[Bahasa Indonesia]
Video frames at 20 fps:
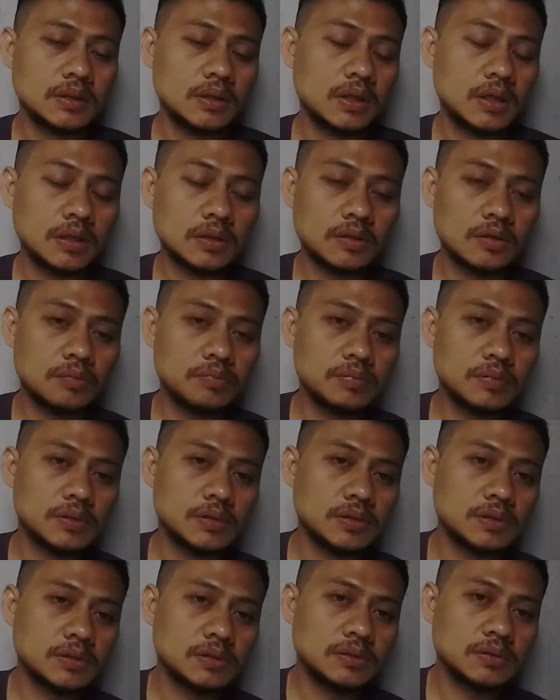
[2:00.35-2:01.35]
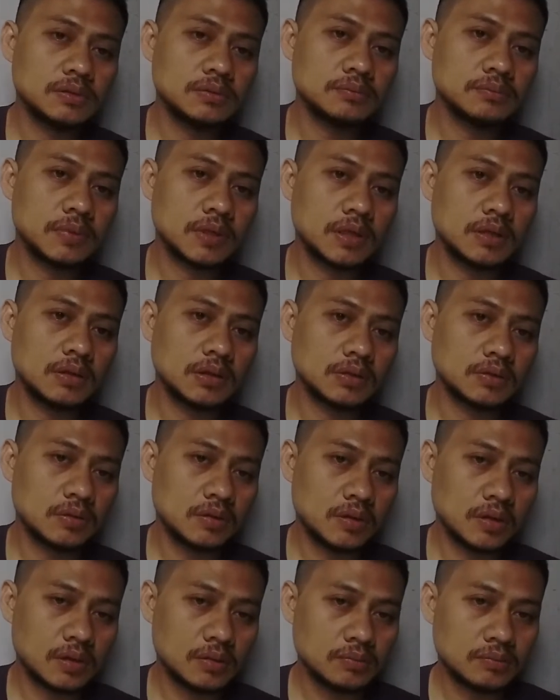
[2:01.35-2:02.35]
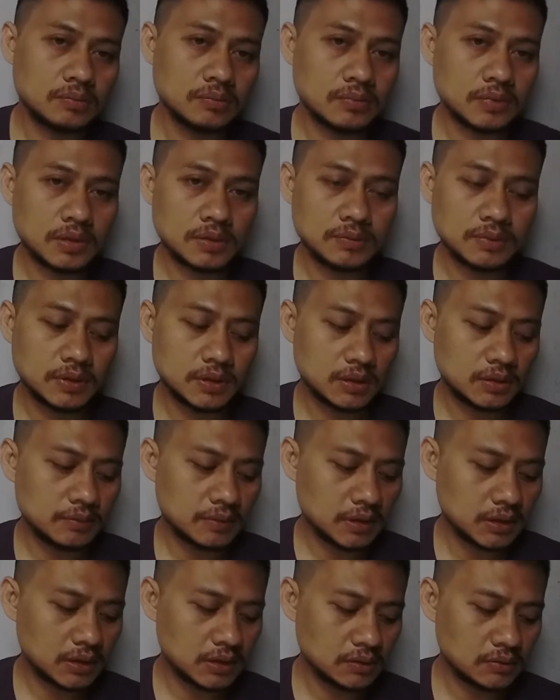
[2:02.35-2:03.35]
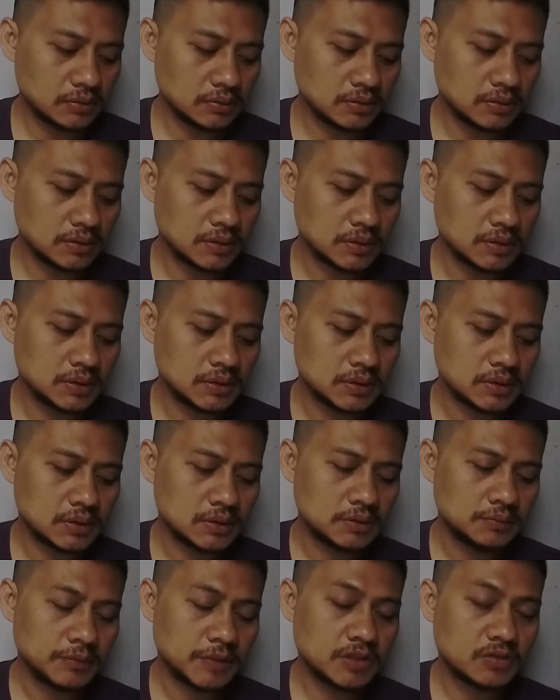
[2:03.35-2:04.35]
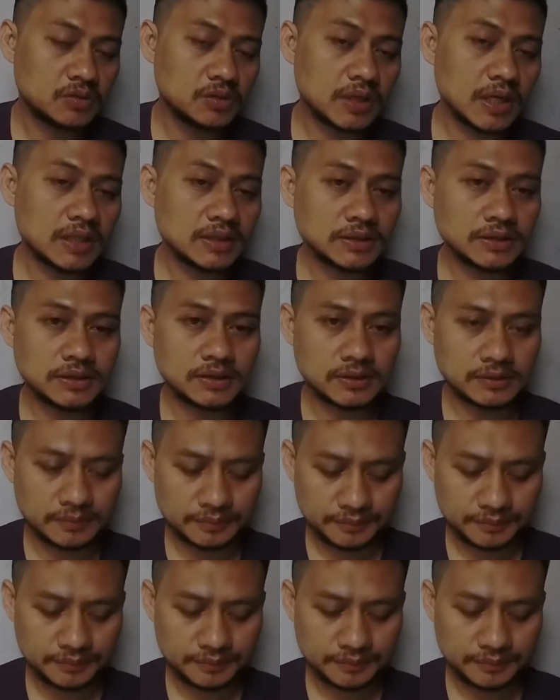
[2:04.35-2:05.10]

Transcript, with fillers: ataupun pada waktu horm apa namanya tuh menstruasi.